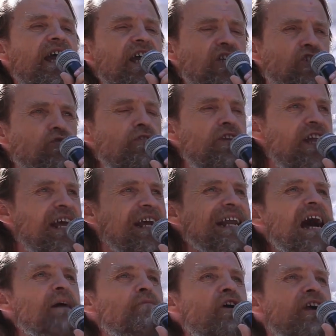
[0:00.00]
es un
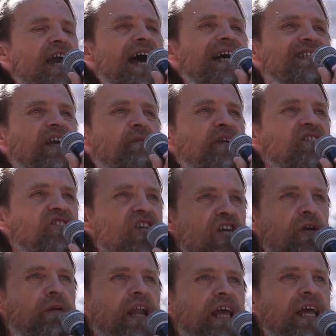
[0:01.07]
reclamo que hace
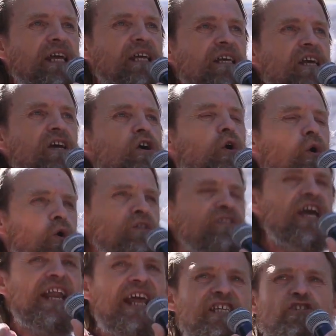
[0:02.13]
visible
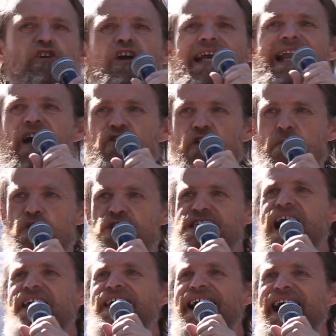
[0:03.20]
un derecho que las
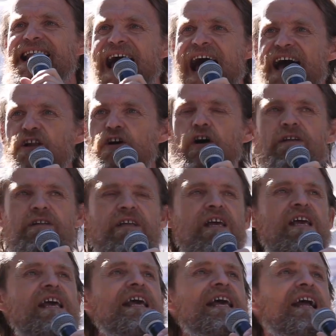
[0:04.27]
comunidades ganaron
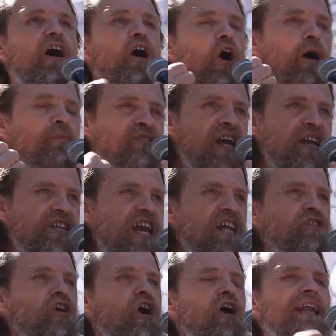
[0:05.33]

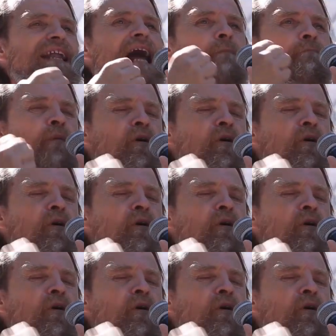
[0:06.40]
obteniendo la